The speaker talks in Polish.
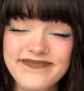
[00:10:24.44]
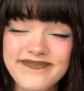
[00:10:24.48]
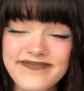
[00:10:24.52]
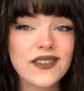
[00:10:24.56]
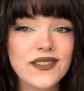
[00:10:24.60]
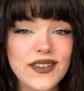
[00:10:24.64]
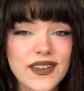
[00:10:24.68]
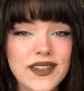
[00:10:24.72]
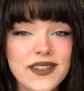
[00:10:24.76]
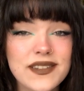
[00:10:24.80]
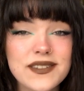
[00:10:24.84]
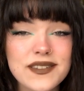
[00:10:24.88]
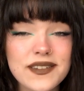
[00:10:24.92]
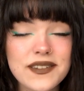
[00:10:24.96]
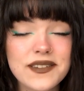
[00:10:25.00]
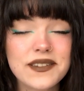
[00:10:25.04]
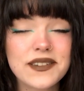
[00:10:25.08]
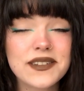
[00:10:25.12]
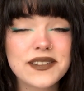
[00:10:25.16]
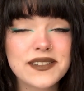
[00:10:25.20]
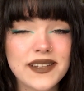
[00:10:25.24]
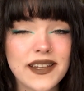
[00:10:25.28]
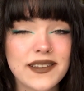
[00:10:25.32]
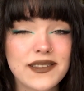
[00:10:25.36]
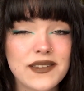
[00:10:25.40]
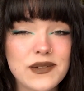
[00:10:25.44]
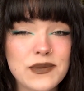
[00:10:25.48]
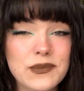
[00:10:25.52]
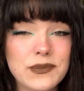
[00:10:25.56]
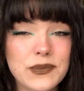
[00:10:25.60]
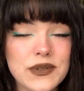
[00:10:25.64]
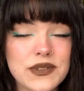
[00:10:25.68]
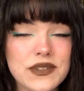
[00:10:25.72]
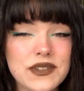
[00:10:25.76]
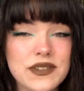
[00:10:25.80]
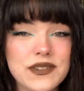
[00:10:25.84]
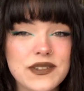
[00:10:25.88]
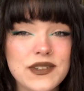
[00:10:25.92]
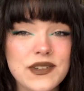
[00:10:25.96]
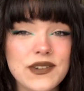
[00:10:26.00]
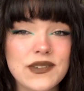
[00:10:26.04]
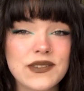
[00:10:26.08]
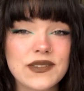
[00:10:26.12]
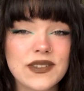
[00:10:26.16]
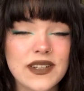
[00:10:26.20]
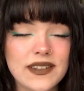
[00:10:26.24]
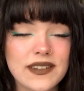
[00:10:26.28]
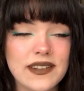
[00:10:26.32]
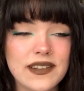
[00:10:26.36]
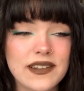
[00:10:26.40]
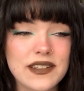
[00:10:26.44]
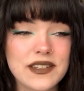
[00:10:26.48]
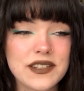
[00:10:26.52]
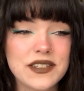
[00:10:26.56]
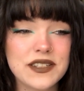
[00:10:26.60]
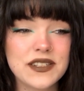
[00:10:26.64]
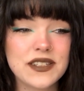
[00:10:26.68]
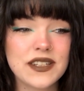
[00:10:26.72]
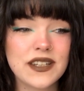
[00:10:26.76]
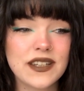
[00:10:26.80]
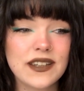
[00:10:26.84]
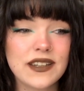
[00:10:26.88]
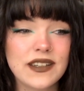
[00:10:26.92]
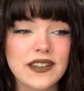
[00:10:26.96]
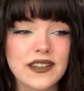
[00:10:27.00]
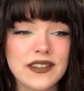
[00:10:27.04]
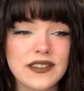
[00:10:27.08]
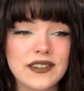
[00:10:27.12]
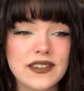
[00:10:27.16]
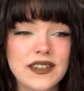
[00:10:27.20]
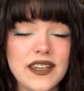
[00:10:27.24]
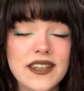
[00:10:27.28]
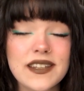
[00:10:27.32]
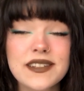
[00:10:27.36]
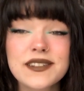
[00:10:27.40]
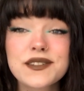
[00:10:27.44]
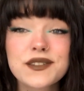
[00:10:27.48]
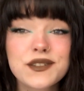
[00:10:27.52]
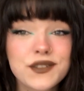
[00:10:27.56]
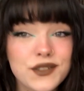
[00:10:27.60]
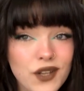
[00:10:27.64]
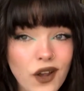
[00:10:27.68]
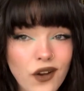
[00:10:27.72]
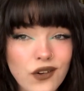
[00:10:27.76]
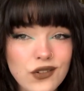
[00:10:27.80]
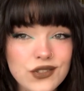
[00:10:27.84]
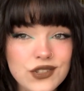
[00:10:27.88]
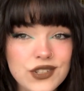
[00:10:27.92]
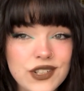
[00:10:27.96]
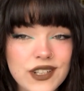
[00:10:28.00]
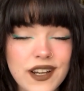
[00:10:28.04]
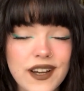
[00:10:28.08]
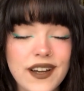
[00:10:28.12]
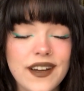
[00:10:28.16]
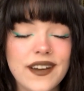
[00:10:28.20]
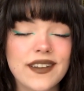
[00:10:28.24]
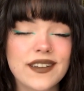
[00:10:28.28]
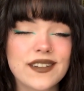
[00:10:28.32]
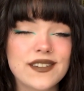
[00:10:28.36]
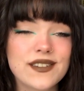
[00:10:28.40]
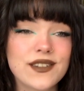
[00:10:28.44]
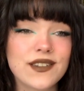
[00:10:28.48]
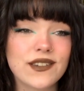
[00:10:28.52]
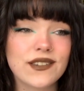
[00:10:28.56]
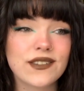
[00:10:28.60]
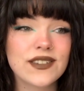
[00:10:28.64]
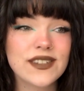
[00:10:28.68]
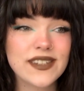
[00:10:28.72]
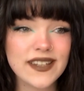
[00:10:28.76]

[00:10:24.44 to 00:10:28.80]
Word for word: Więc ostatnią pozycją na tej liście nie jest książka, jest nią